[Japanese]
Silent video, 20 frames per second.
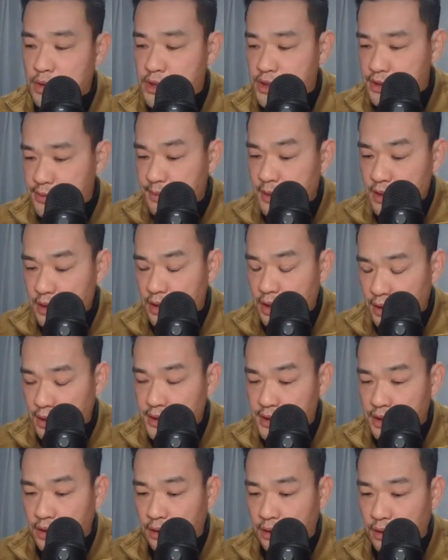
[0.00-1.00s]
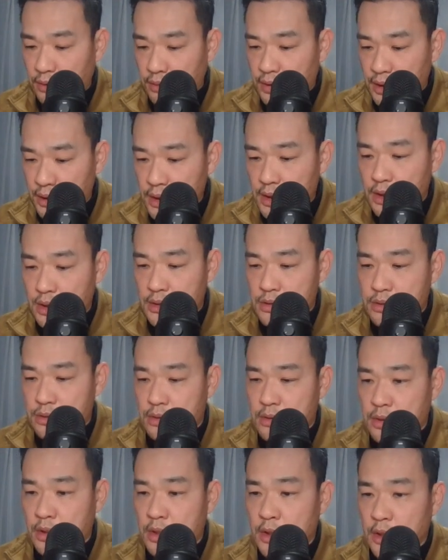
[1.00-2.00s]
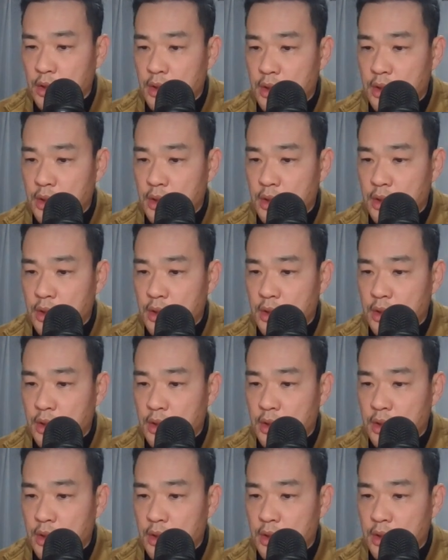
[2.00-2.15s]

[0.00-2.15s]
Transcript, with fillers: 一番激しかった時に、その、